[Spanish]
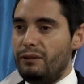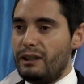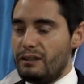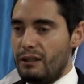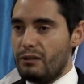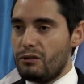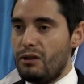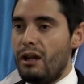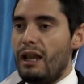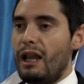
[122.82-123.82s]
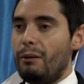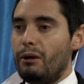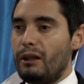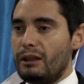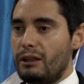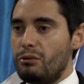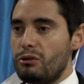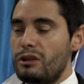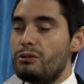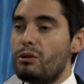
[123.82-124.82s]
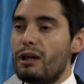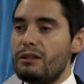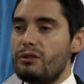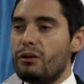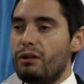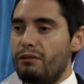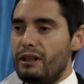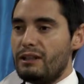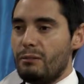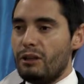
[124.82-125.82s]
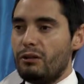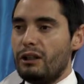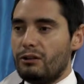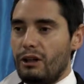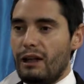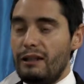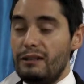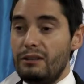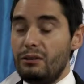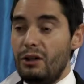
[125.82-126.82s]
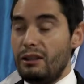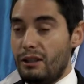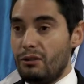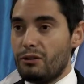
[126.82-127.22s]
financieros, lavado de activos y su relación con el financiamiento electoral ilícito, entre